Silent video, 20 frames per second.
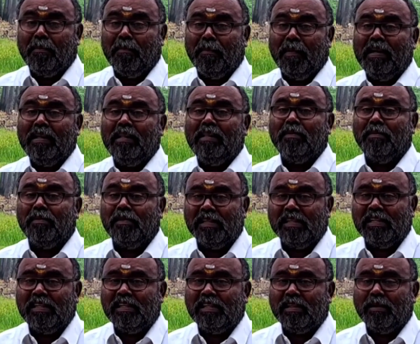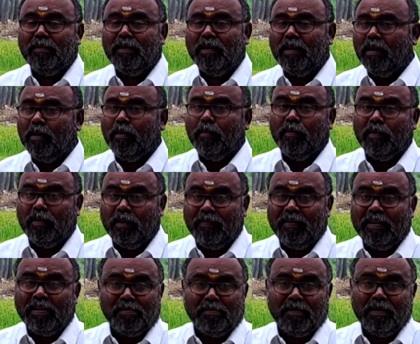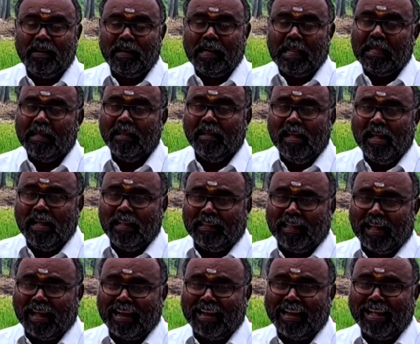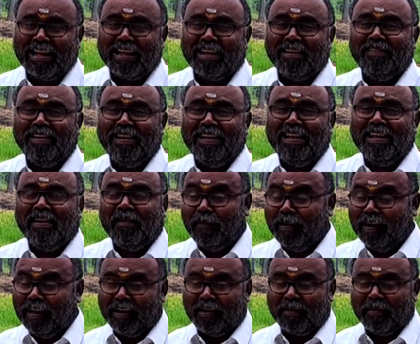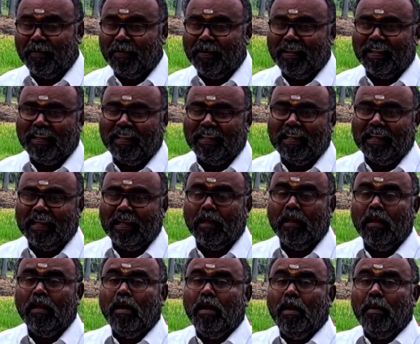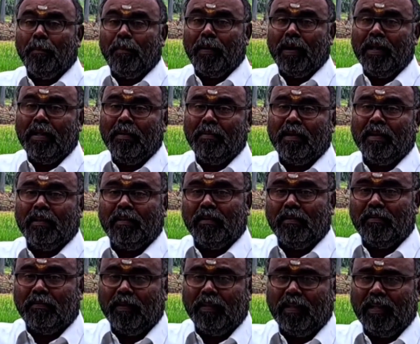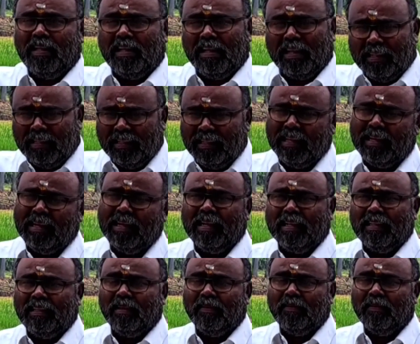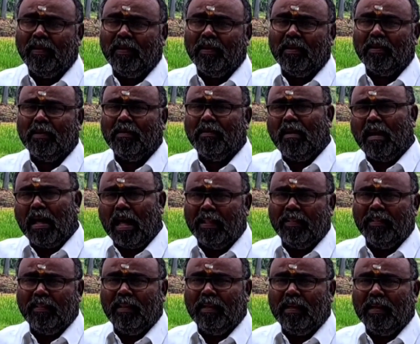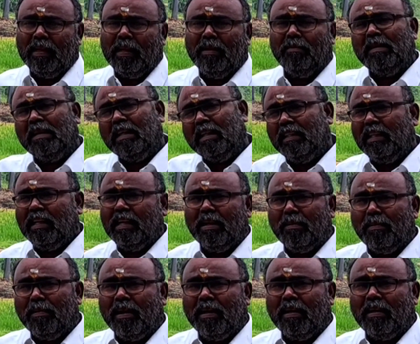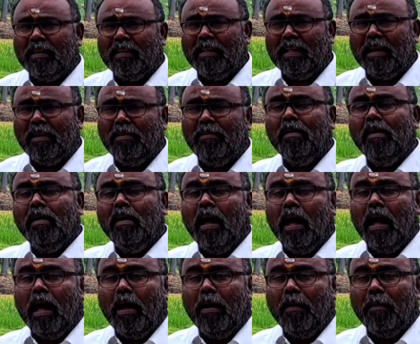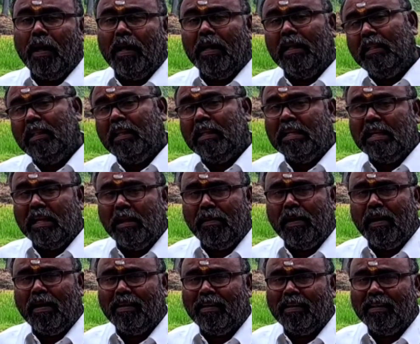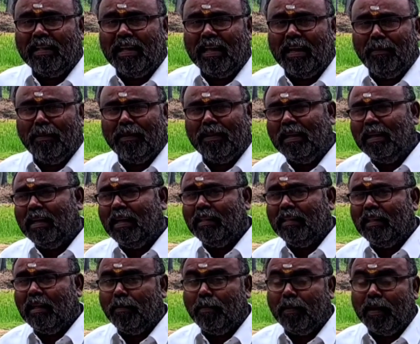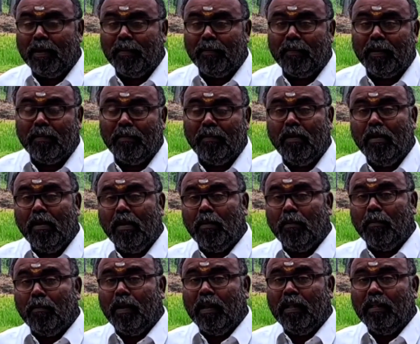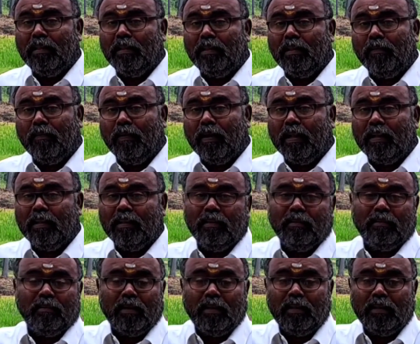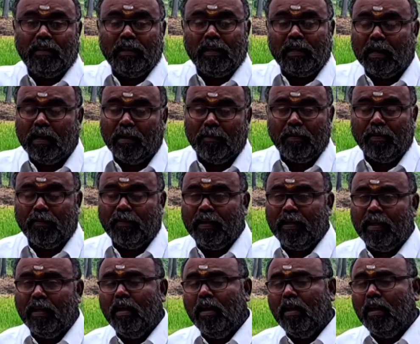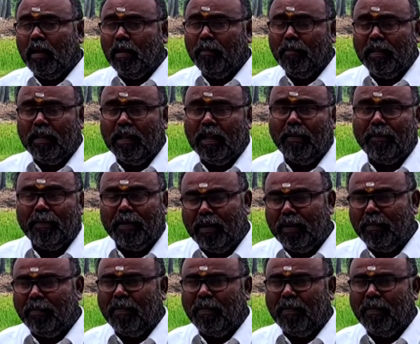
மனித முயற்சியுமின்றி உதவியுமின்றி தானாகவே வளரக்கூடியது பனைமரத்தின் விதை எந்த இடத்தில் விழுகிறதோ அந்த இடம் எந்த இடமாக இருந்தாலும் எந்த நிலமாக இருந்தாலும் அந்த நிலத்தில் பனைமரம் முளைத்து வளர்ந்து செழித்து கிடப்பவை என்பதை நாம் எண்ணி